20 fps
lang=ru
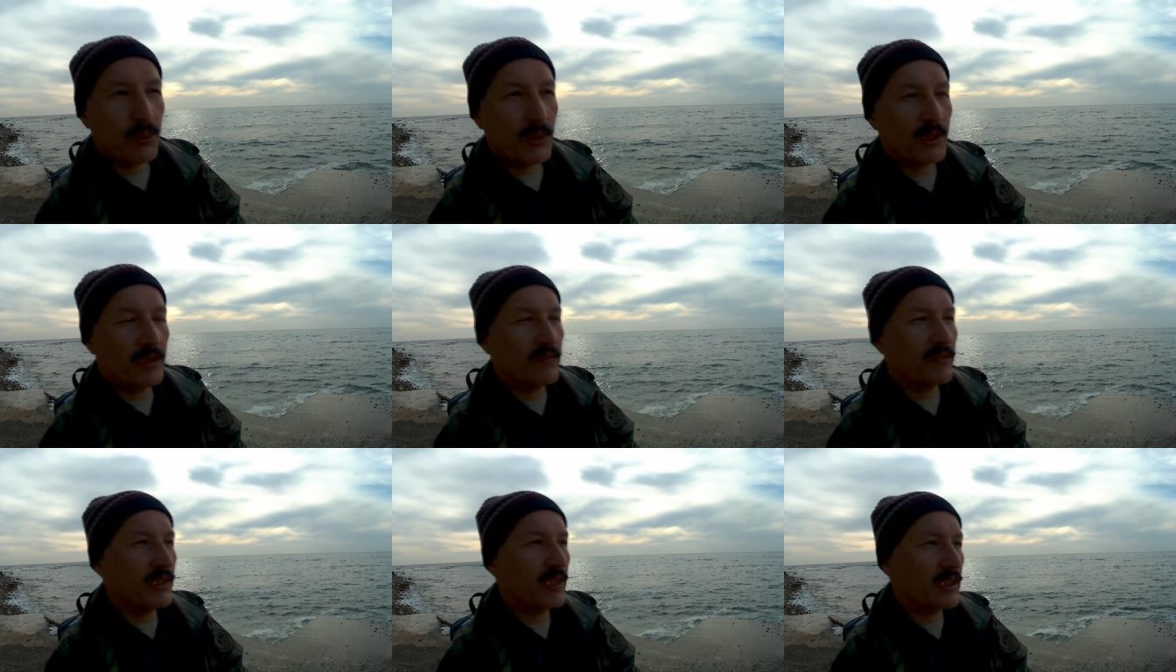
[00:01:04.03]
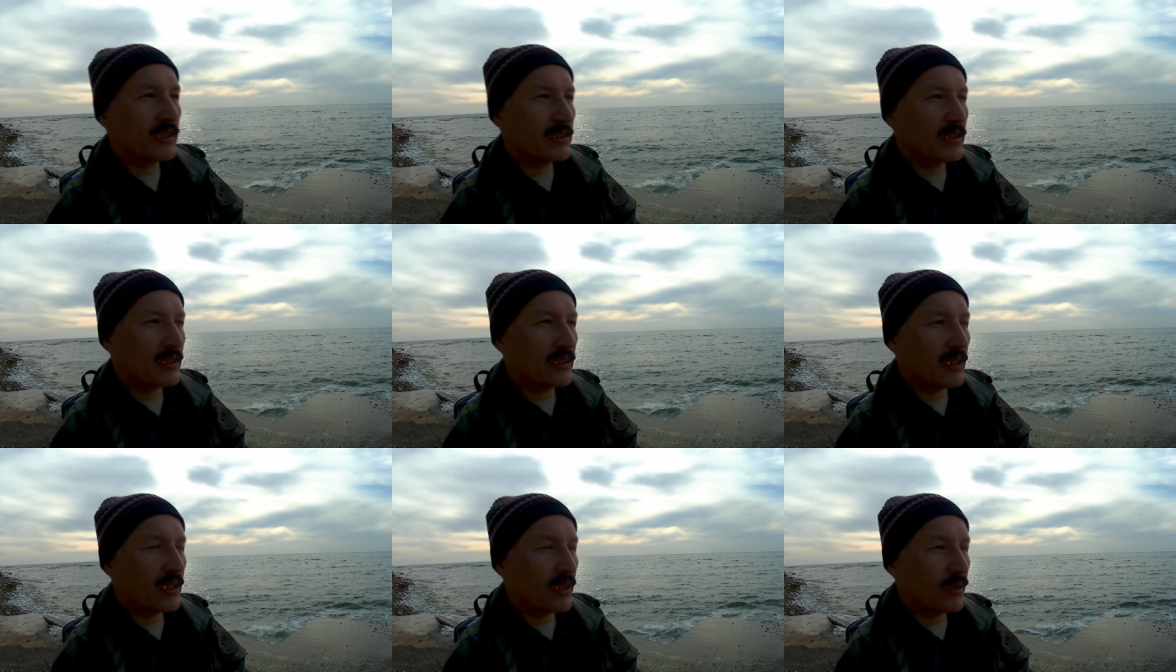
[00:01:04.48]
теплый,
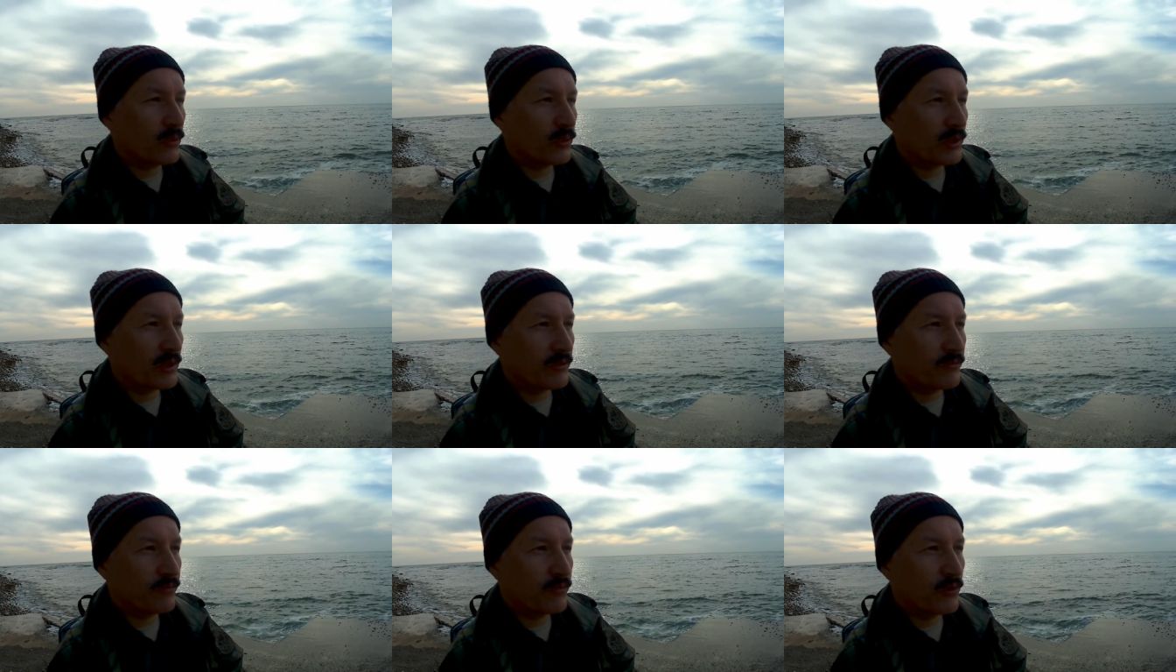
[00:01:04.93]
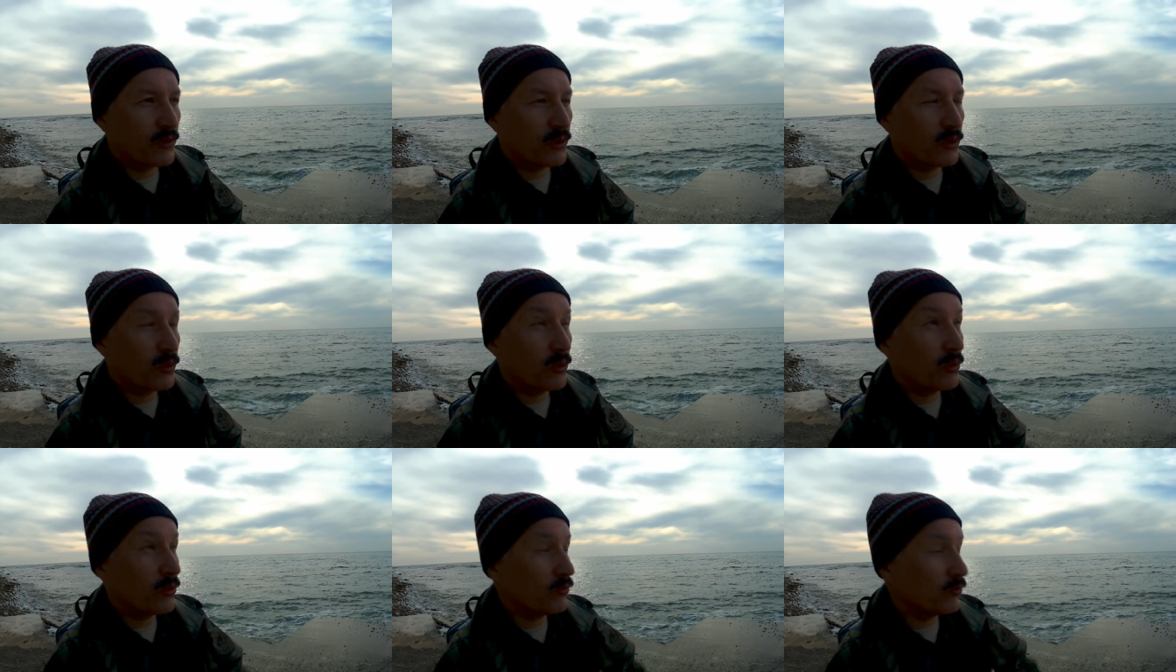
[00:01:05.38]
12 градусов,
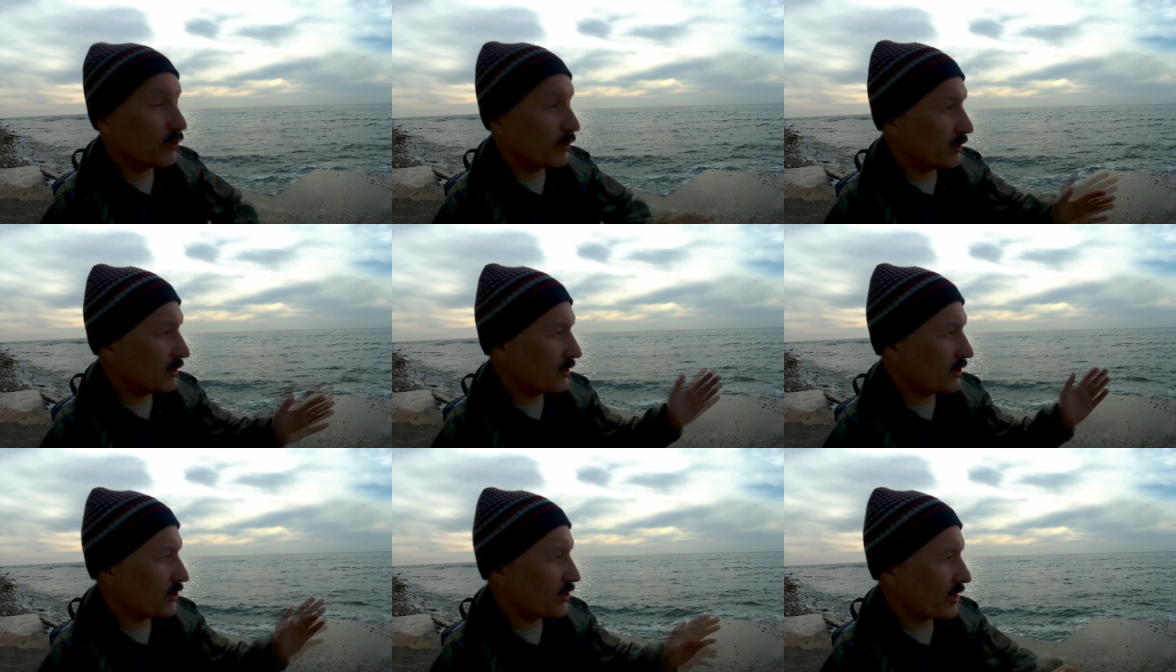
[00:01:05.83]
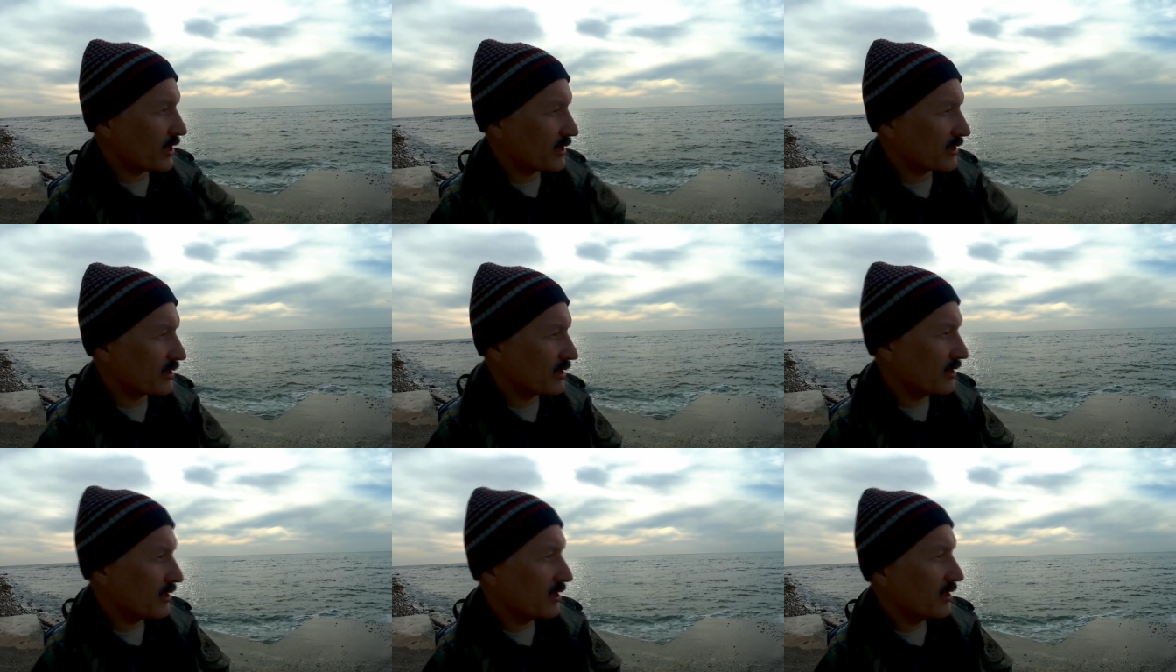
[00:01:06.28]
но вот
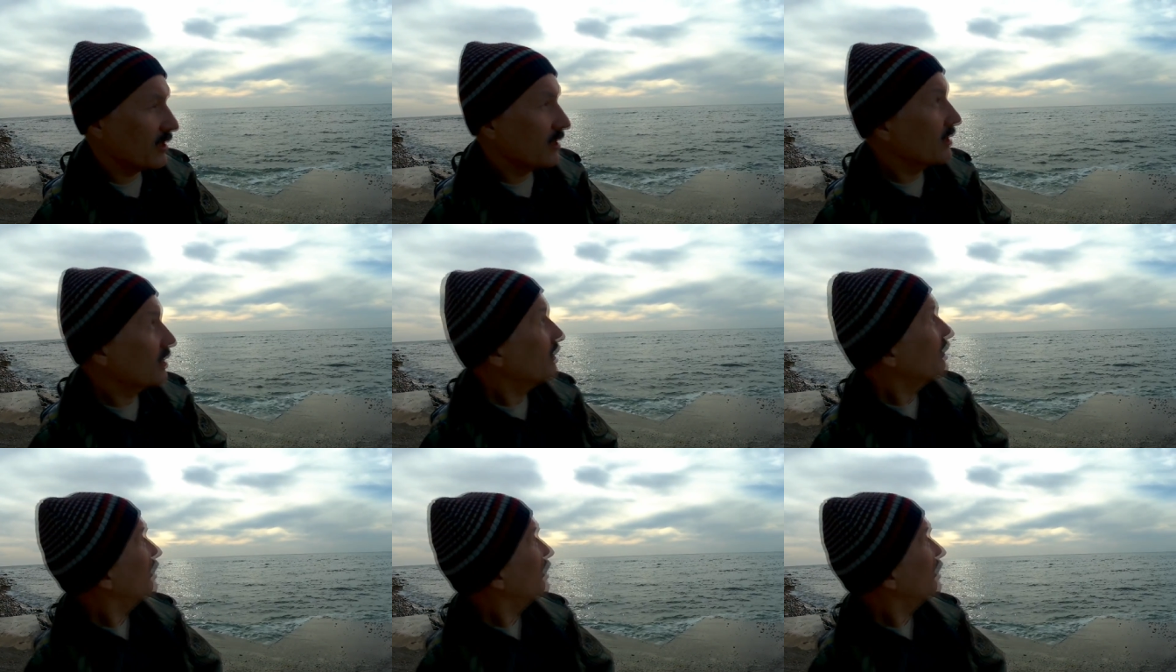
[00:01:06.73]
сейчас